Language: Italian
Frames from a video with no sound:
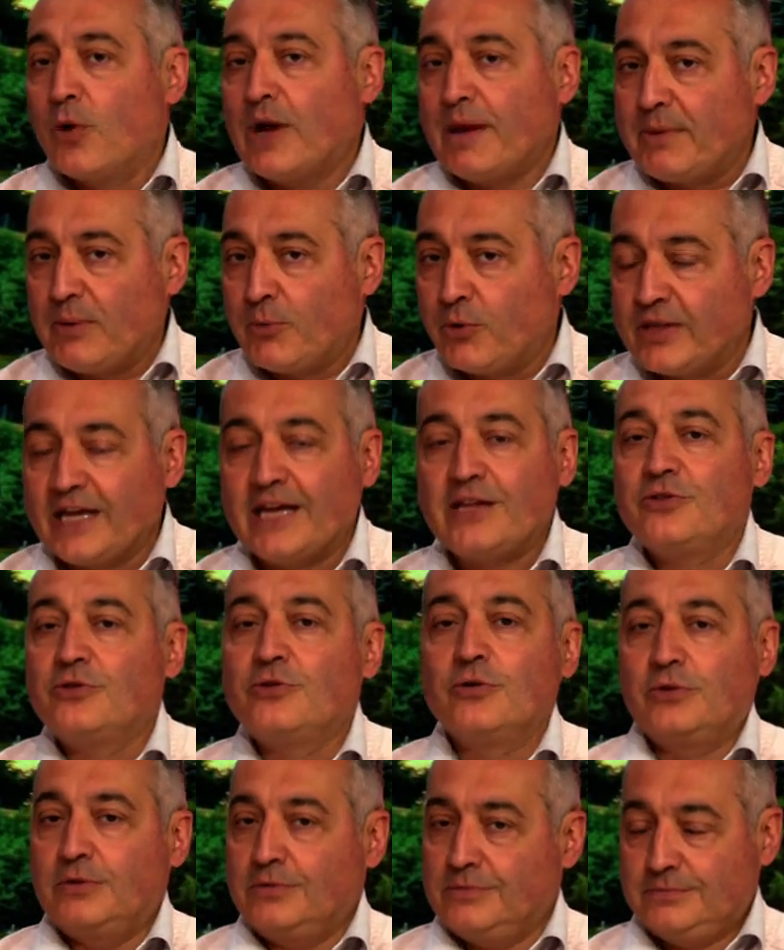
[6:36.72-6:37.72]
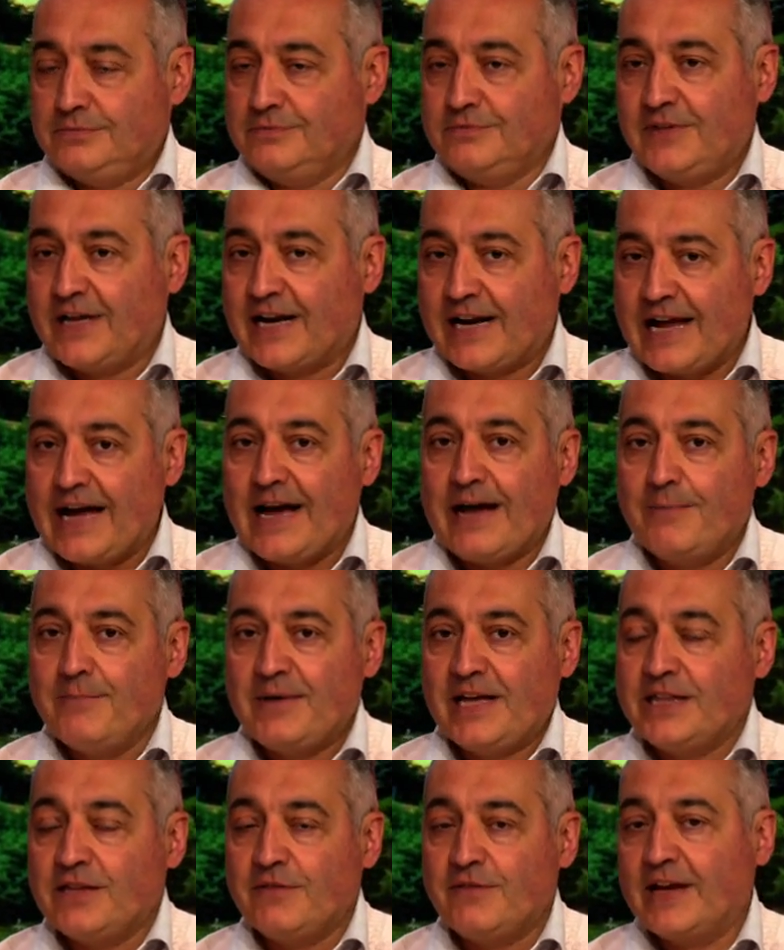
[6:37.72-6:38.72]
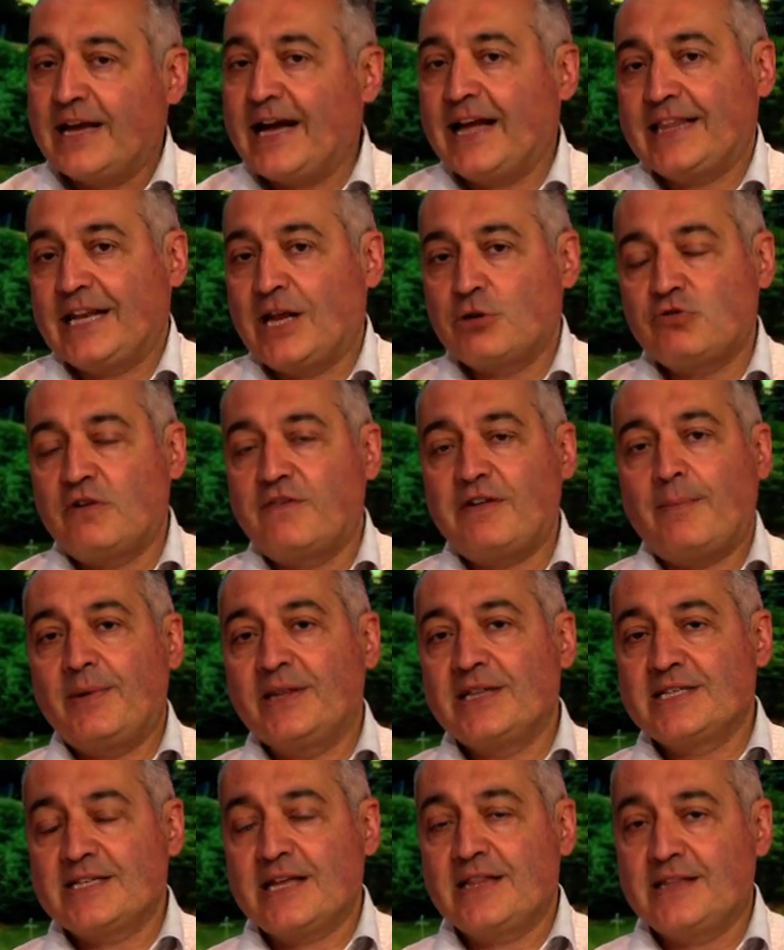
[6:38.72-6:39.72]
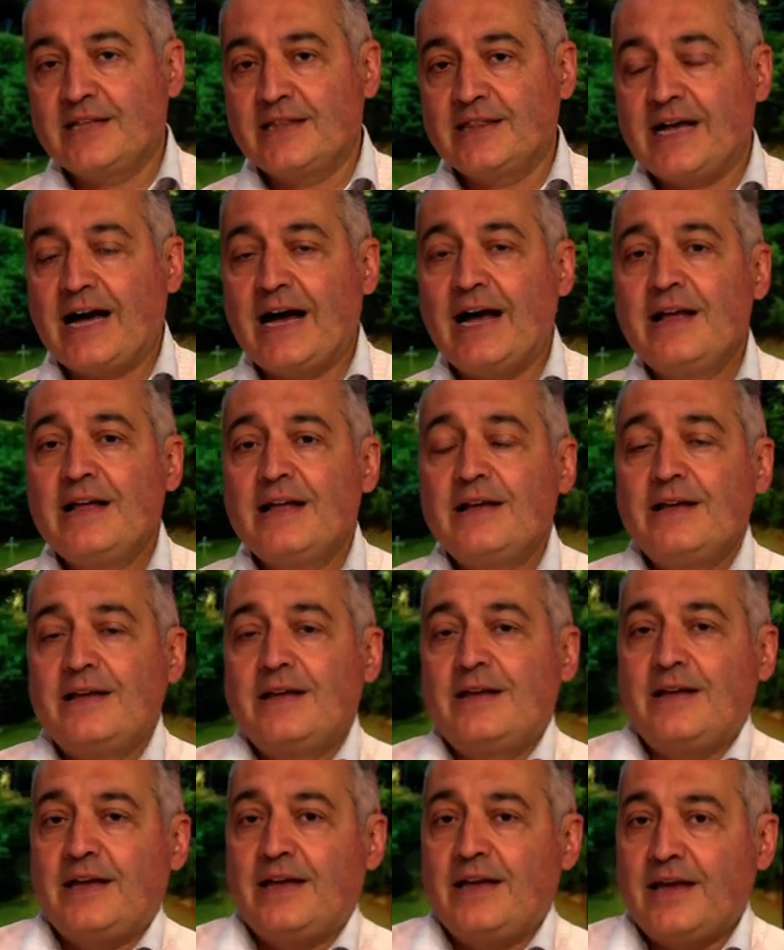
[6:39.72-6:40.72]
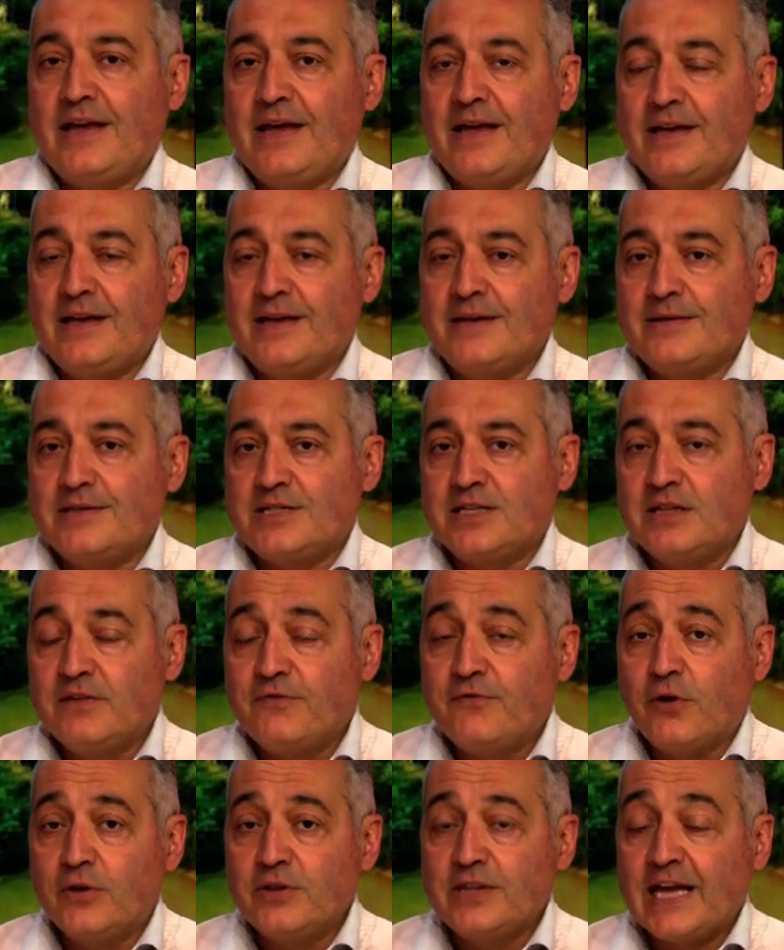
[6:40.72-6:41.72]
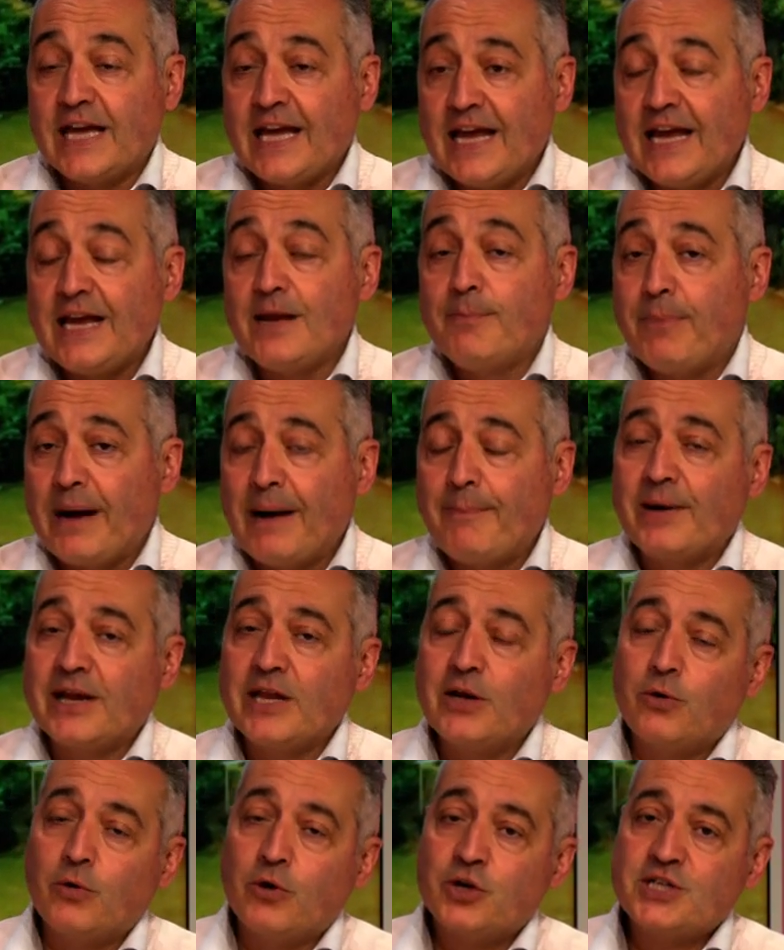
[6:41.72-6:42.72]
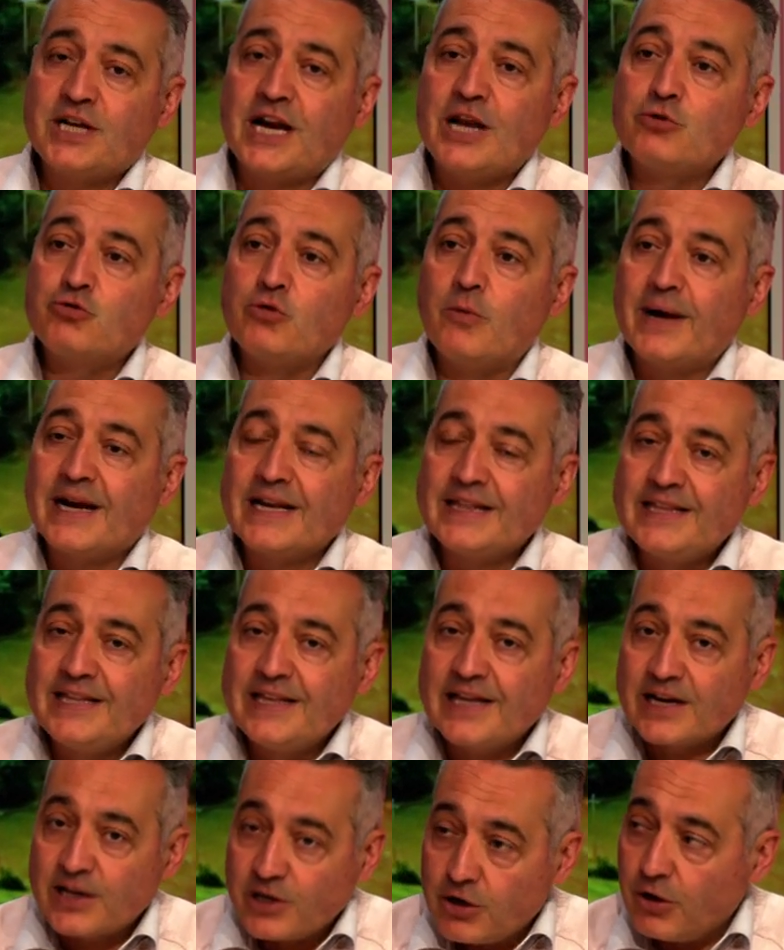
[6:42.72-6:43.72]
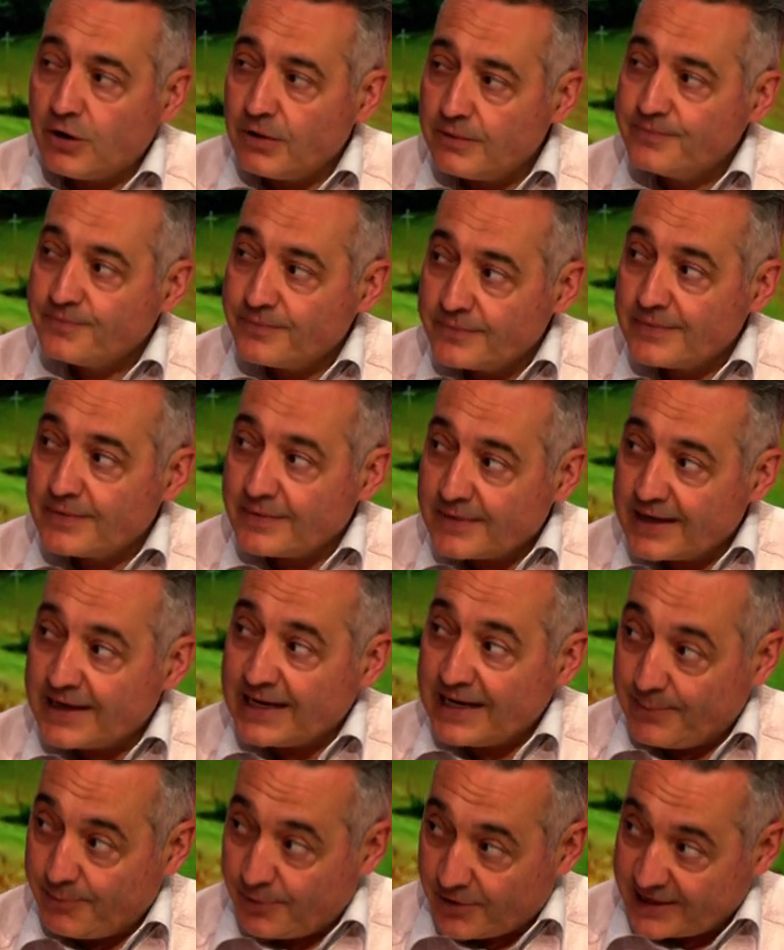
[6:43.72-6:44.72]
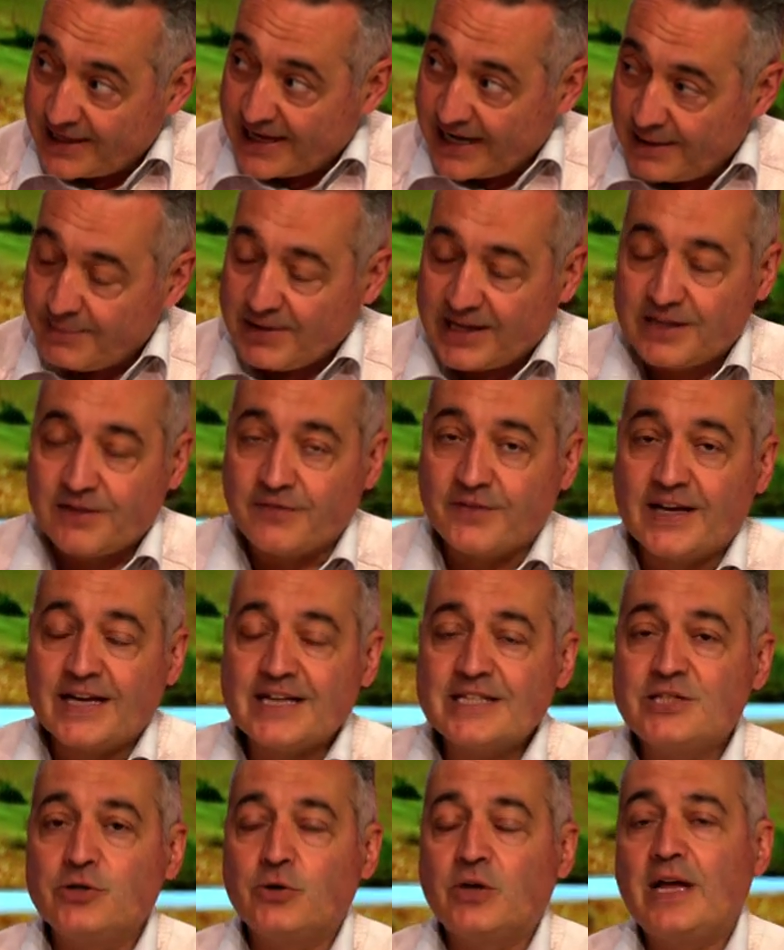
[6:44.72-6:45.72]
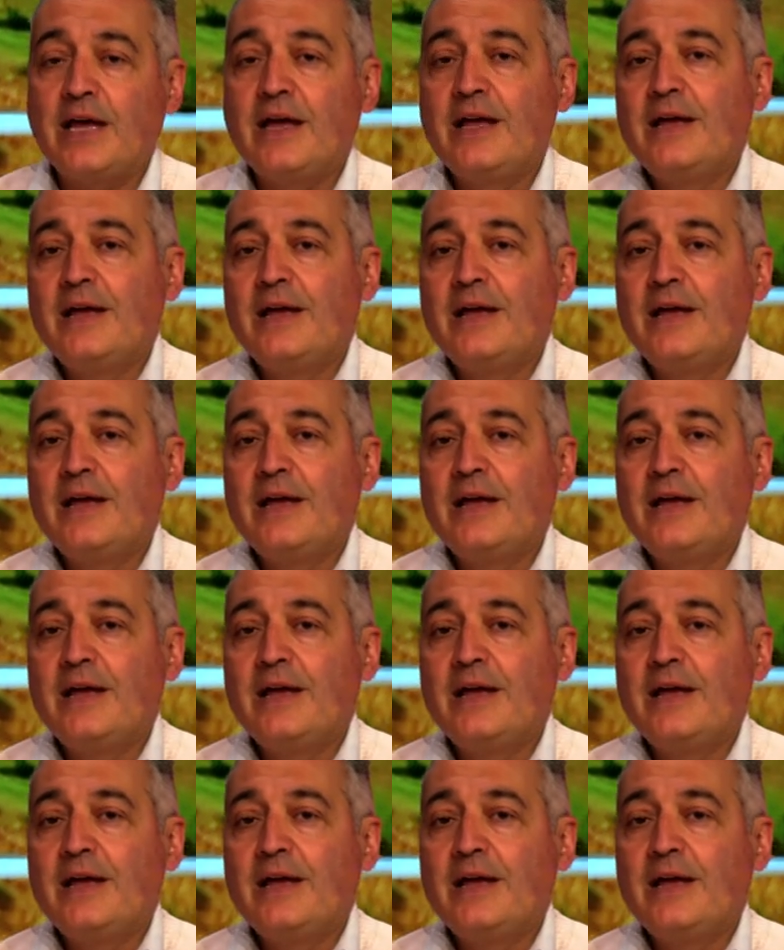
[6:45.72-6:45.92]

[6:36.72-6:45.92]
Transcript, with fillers: abbiamo detto verrà beatificata, la sua fama di santità eh, si diffonde e il Papa riconoscerà il suo martirio che la porterà alla beatificazione,